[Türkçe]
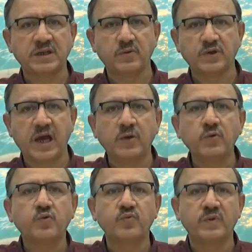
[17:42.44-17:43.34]
geliyor.
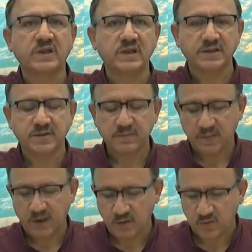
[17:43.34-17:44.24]
En kuvvetlileri.
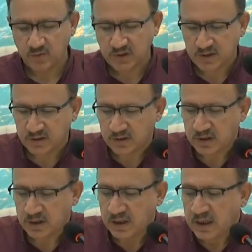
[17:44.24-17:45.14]
En kuvvetlileri.
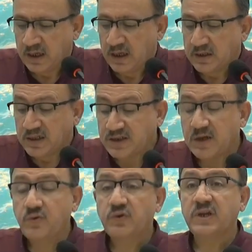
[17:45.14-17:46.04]

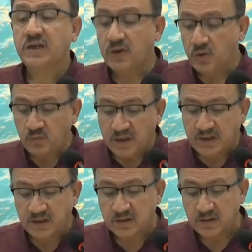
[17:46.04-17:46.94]
Teşehhütteki
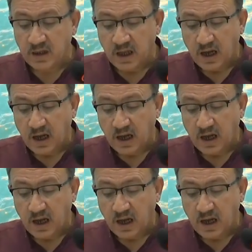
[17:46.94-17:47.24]
ümmetin